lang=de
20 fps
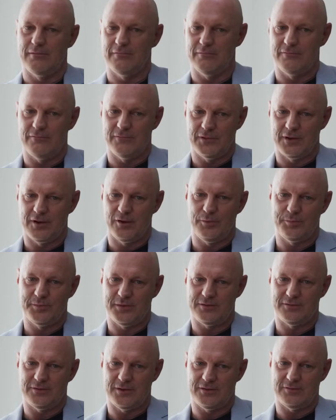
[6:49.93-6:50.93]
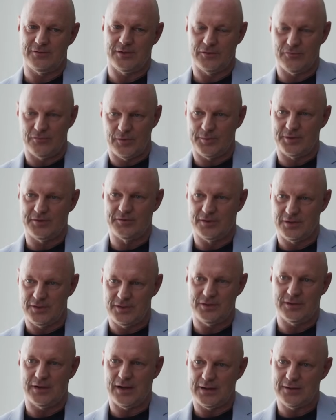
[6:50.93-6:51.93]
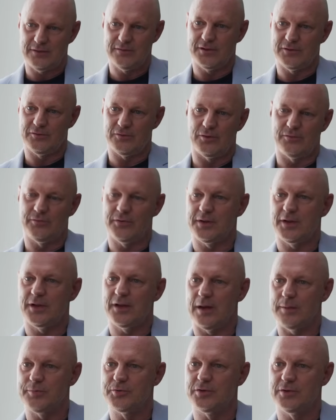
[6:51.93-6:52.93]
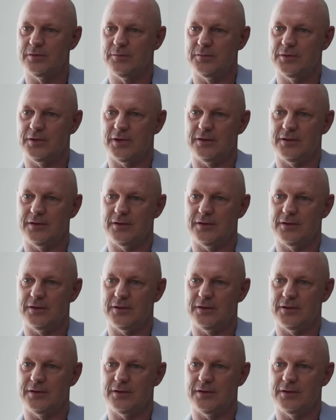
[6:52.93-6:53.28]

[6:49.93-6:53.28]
Wir glauben, dass das, also wenn man es richtig einsetzt und aufeinander abstimmt,